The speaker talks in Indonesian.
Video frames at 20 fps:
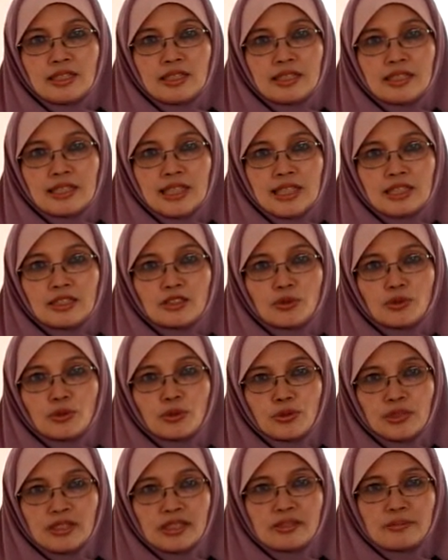yang
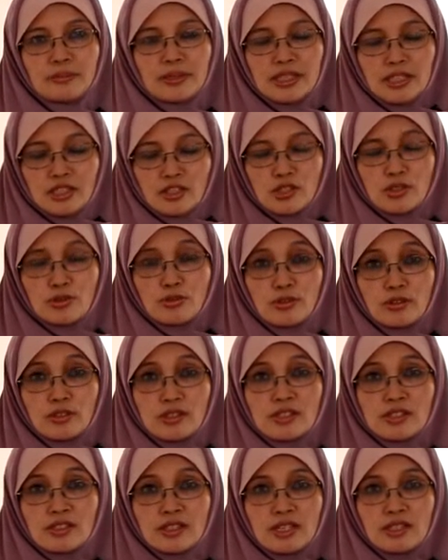turun kepada
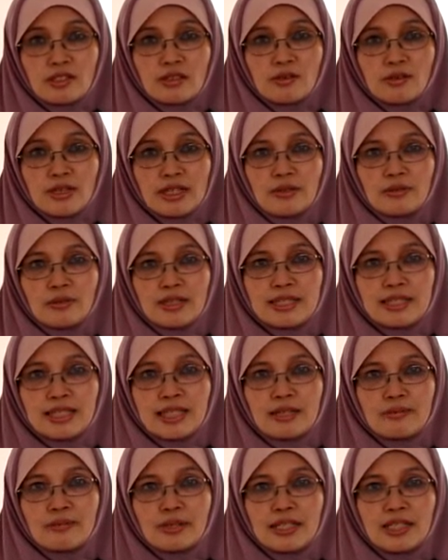Rasulullah Sallallahu Alaihi
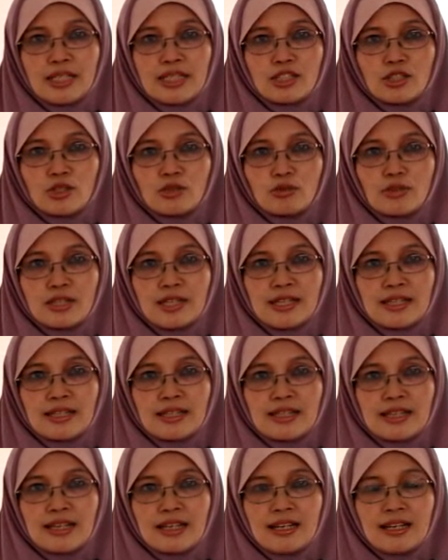Wasallam adalah
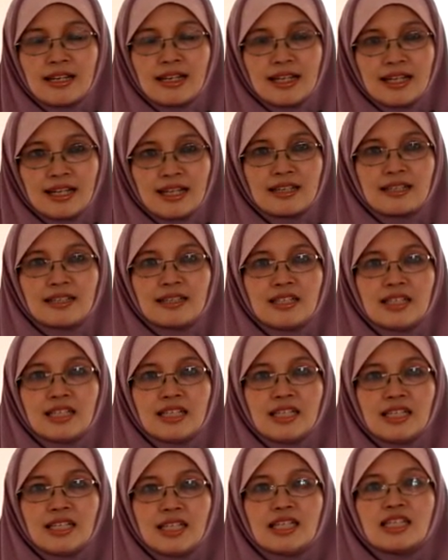surat Al-Alaq.
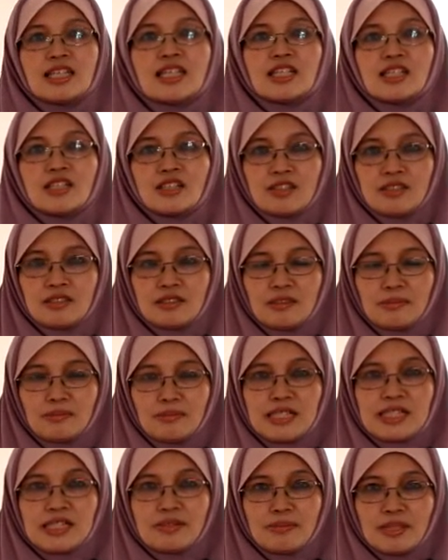Iqra
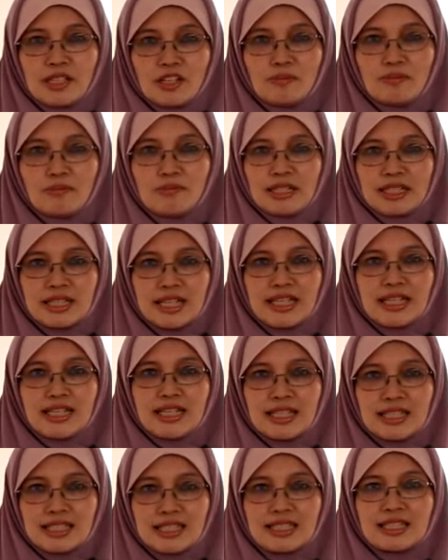bismi rabbikal
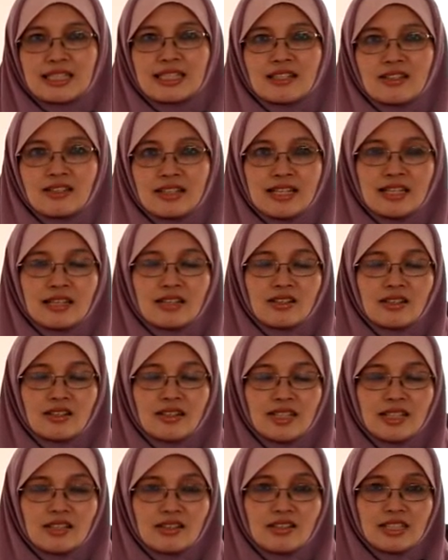ladzi khalaq
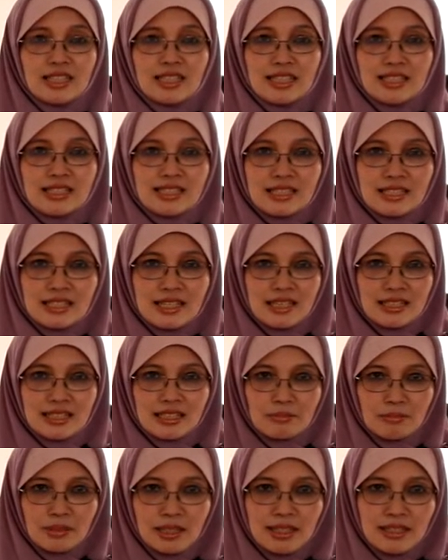khalaqal
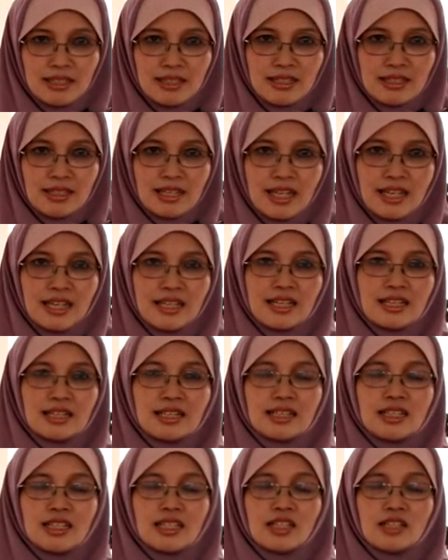insana min alaq
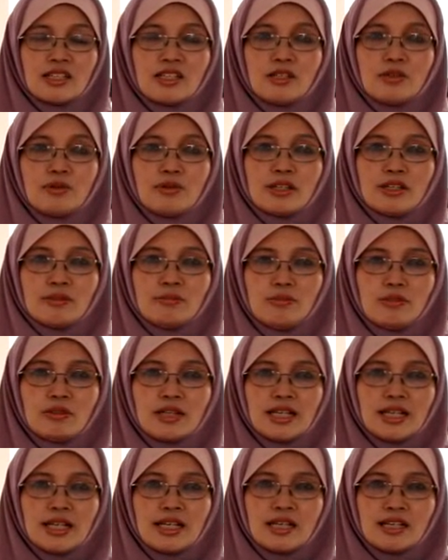iqra wa
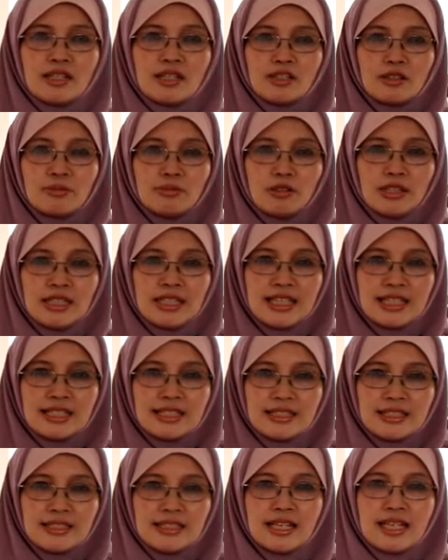rabbukal akramul
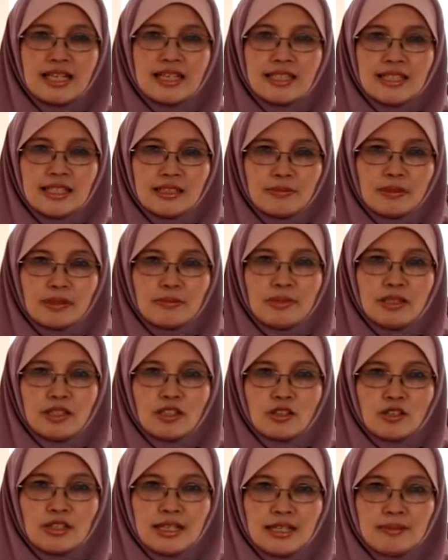ladzi 'allama
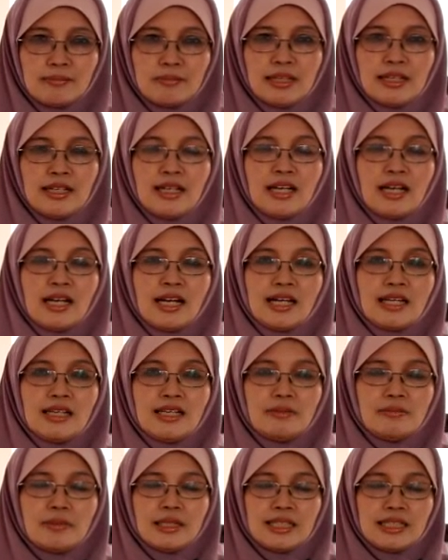bil qalam
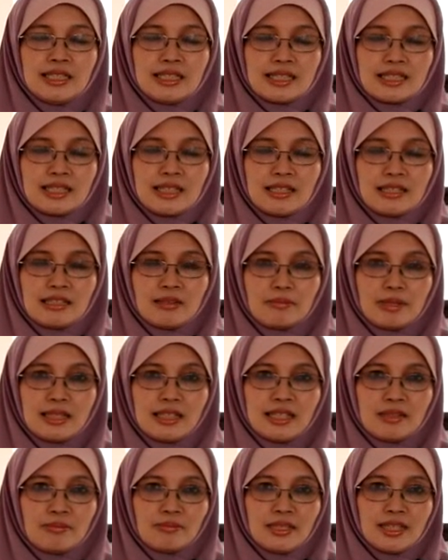'allamal insana
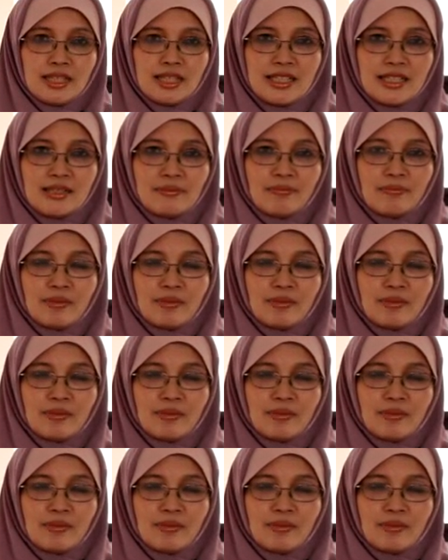ma lam ya'lam